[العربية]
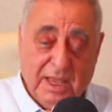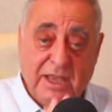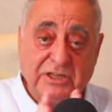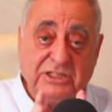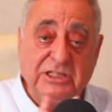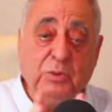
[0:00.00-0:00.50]

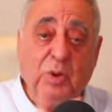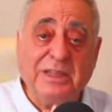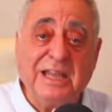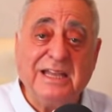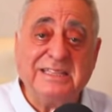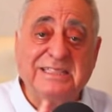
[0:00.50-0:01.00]
شي
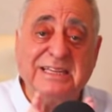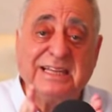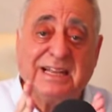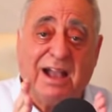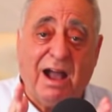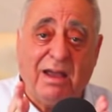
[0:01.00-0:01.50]
وضع
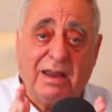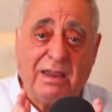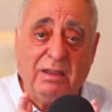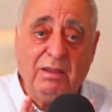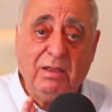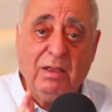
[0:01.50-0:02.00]

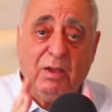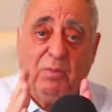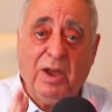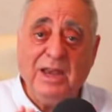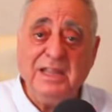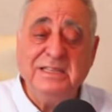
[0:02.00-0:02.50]
احتكاري
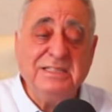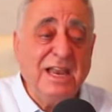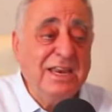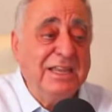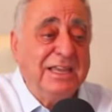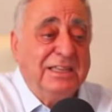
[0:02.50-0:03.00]
واحد
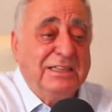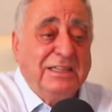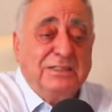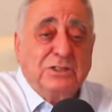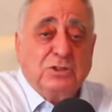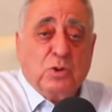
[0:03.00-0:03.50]
الانسان اللي
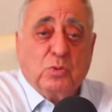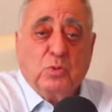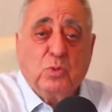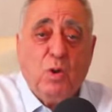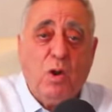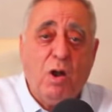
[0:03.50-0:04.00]
كيدي
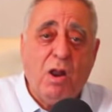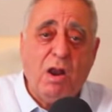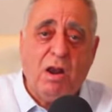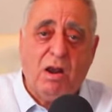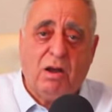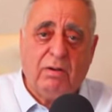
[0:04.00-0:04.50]

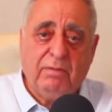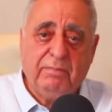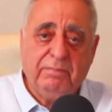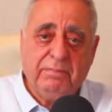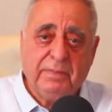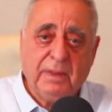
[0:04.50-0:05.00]
كلها
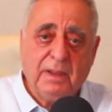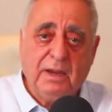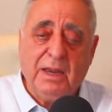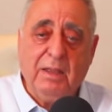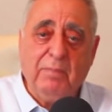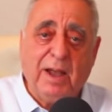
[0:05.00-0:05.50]

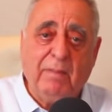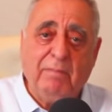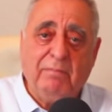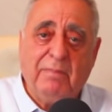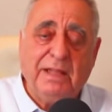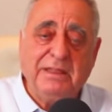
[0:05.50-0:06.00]
اللي
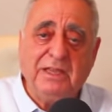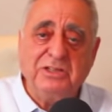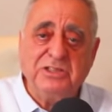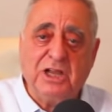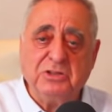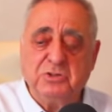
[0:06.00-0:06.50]
يبغى ماتي
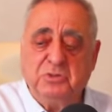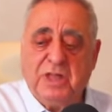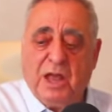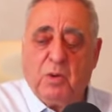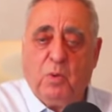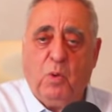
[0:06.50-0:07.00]
شخص
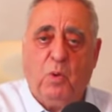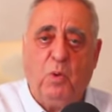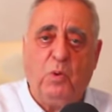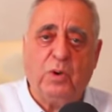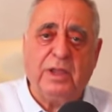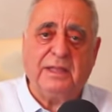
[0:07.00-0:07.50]

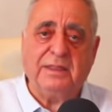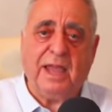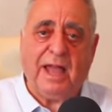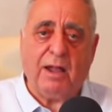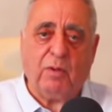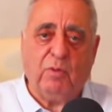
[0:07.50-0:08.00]
ضروري
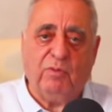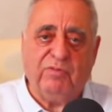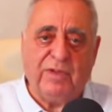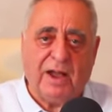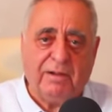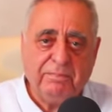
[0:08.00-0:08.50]
يتحقق حقه
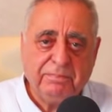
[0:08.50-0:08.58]
فيها